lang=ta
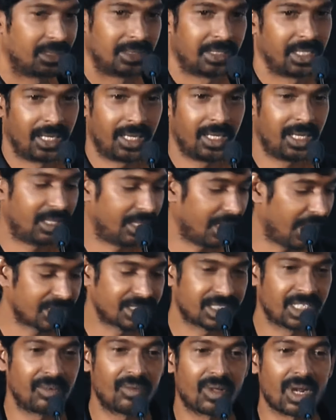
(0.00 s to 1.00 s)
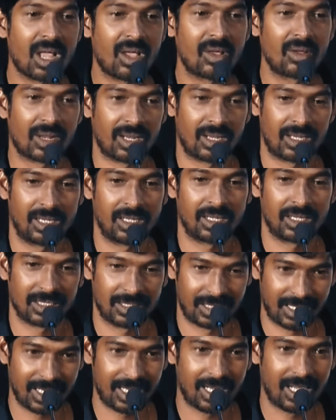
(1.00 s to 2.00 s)
தெரியல நான் ஷிவர் ஆகிறேன்
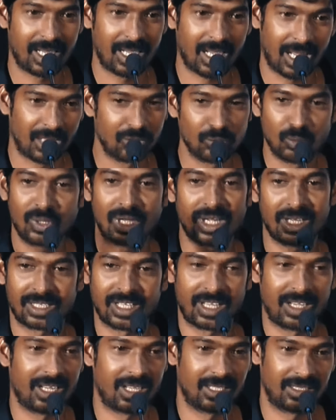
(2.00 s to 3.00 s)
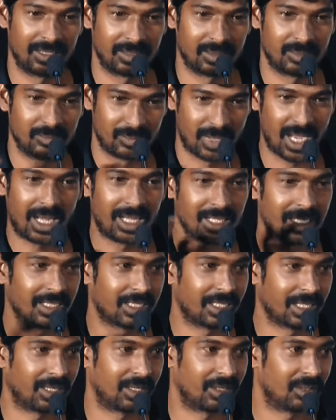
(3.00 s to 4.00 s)
கீழே அது உங்களுக்கு தெரியாது மேலே
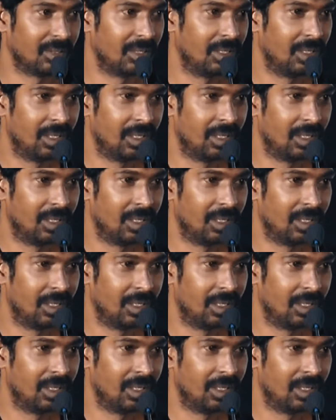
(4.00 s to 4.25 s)
தான் தெரியும்